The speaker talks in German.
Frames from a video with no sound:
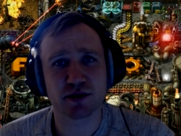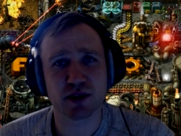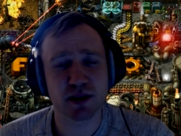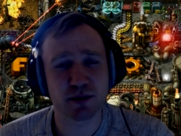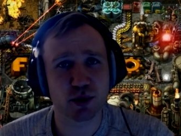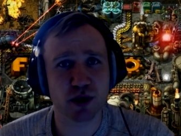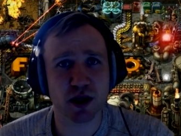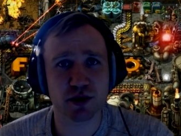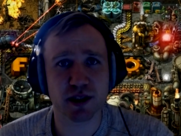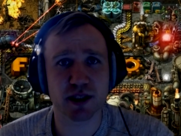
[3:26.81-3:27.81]
von diesem Punkt
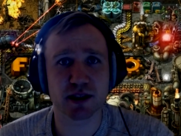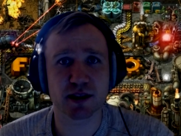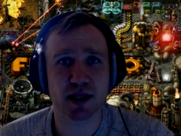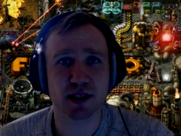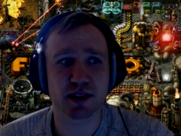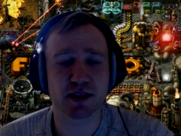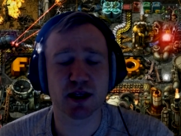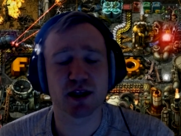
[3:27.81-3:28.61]
ausgehend, dachte,